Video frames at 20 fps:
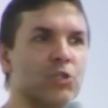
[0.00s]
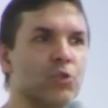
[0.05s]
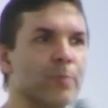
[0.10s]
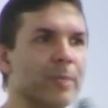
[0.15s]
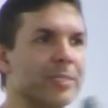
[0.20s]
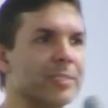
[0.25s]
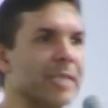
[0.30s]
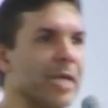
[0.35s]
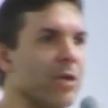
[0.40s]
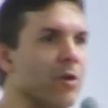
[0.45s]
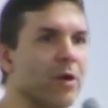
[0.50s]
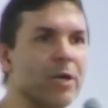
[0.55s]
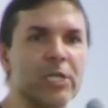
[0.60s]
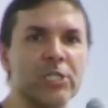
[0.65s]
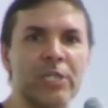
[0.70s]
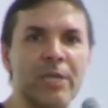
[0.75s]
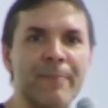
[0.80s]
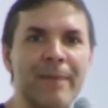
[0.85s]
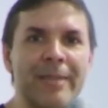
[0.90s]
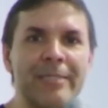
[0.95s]
de uma senhora
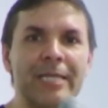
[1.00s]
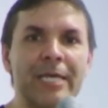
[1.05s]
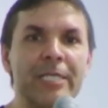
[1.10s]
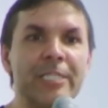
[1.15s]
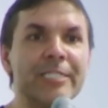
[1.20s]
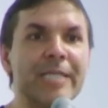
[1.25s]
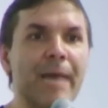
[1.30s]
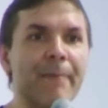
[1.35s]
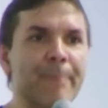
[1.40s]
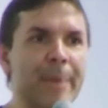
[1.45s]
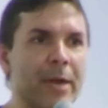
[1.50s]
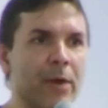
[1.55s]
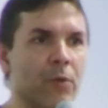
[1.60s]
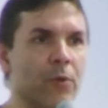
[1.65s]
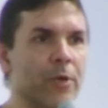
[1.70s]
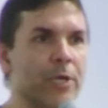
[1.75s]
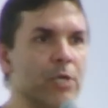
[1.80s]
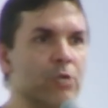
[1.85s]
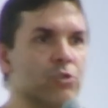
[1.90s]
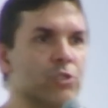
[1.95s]
chamada
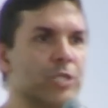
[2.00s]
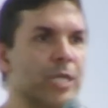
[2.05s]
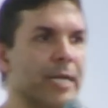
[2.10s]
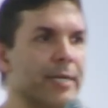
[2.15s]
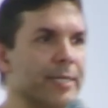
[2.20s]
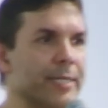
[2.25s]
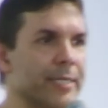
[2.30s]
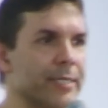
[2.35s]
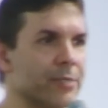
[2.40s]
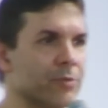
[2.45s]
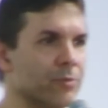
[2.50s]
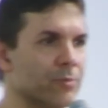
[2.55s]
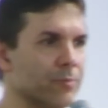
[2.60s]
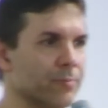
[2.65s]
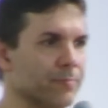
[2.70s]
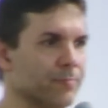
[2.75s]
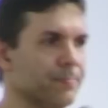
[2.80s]
Isabel, Rio de Janeiro,